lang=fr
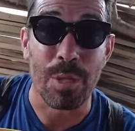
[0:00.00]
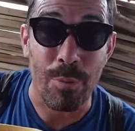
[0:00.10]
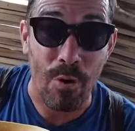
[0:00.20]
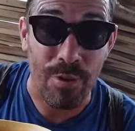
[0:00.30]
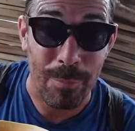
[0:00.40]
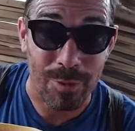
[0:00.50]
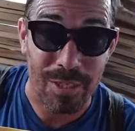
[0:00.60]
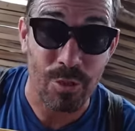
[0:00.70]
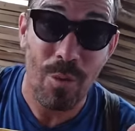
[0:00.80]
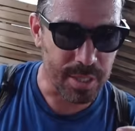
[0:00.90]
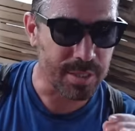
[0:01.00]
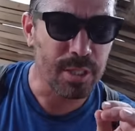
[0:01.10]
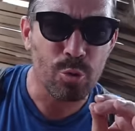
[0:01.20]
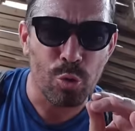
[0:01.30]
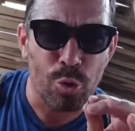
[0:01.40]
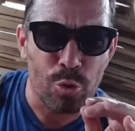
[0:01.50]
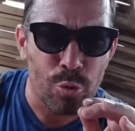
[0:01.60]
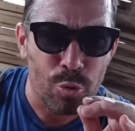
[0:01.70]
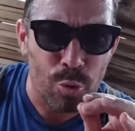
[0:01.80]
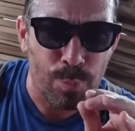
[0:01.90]
petit peu en fermentation. Et c'est des toutes,
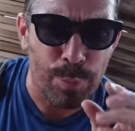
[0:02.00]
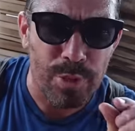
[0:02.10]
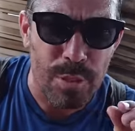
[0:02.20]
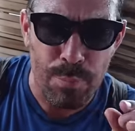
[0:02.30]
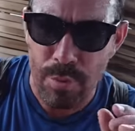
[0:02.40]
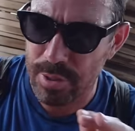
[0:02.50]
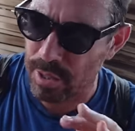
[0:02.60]
toutes, toutes petites bulles.